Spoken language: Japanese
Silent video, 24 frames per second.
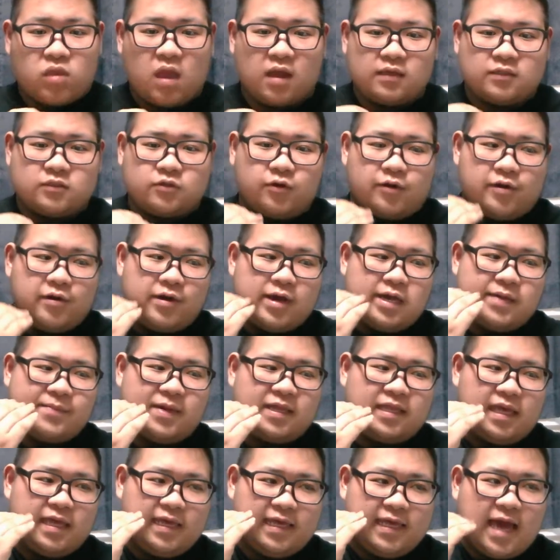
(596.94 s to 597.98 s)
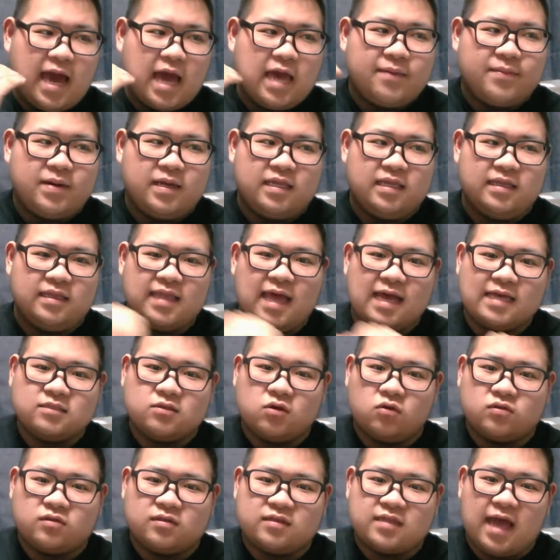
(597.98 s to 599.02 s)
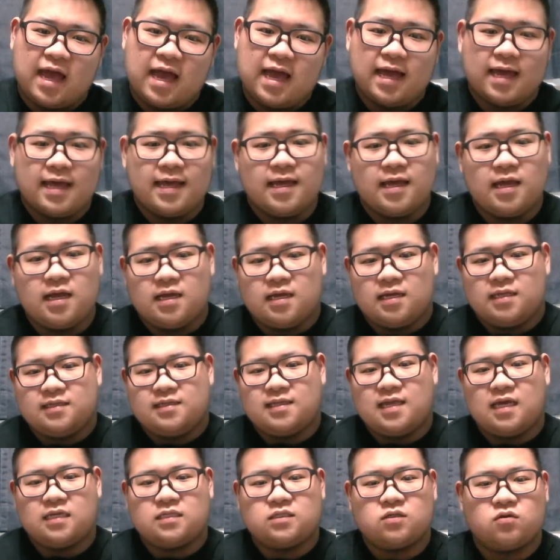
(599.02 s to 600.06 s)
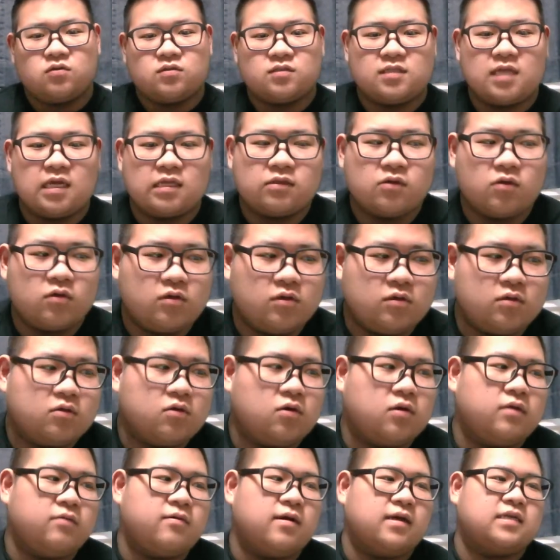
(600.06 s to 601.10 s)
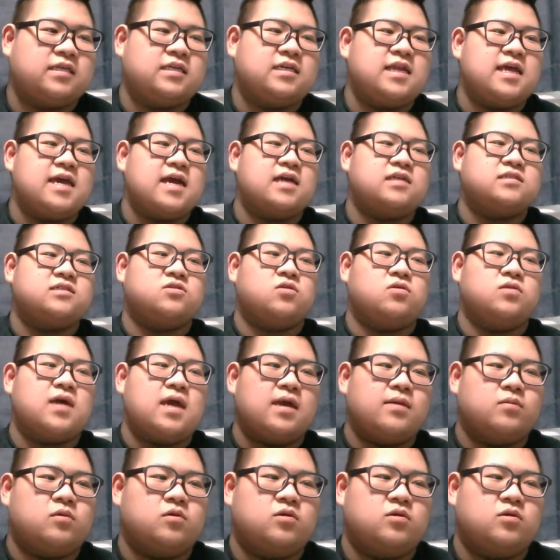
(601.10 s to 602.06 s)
それは今ね刃でなぞったなぞったというよりは切れ味のないも